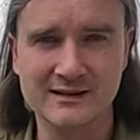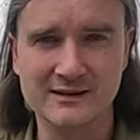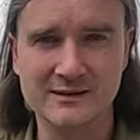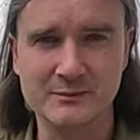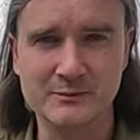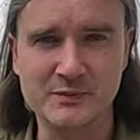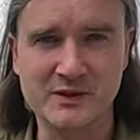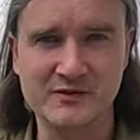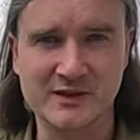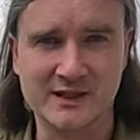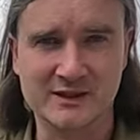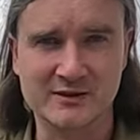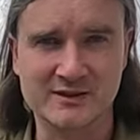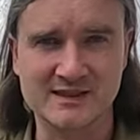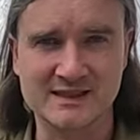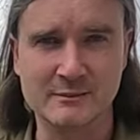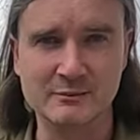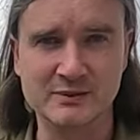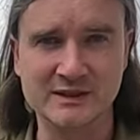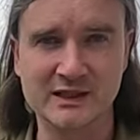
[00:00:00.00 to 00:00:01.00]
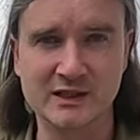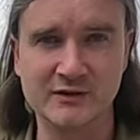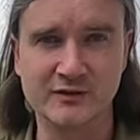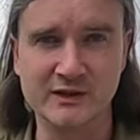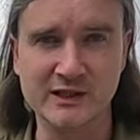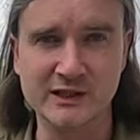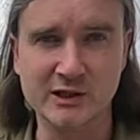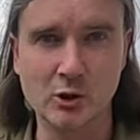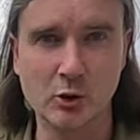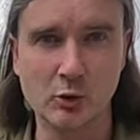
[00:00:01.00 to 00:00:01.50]
y, piwach dostępnych w
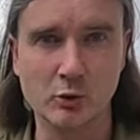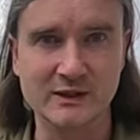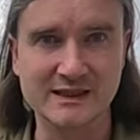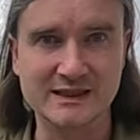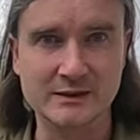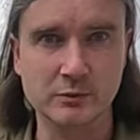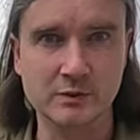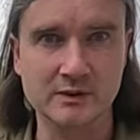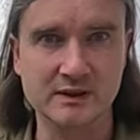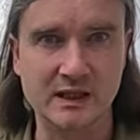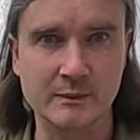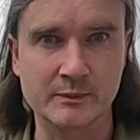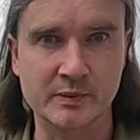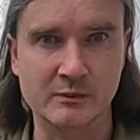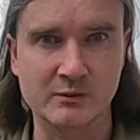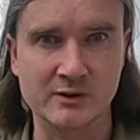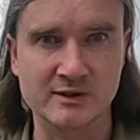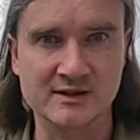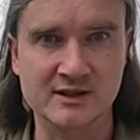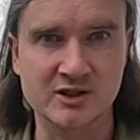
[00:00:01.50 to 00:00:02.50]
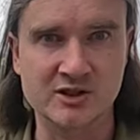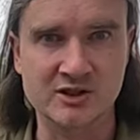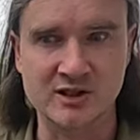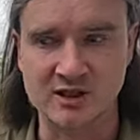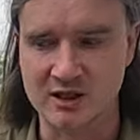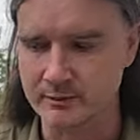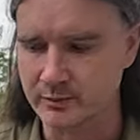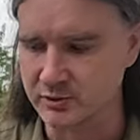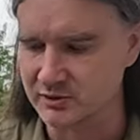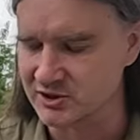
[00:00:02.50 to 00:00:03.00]
Lidlu i słynnej promocji
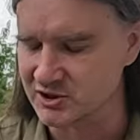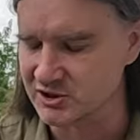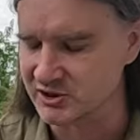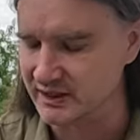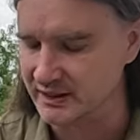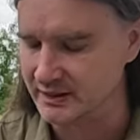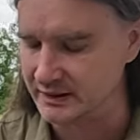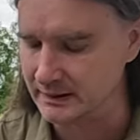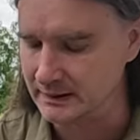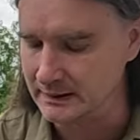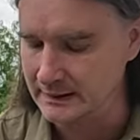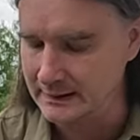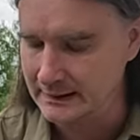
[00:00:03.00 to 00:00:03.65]
4 plus 4.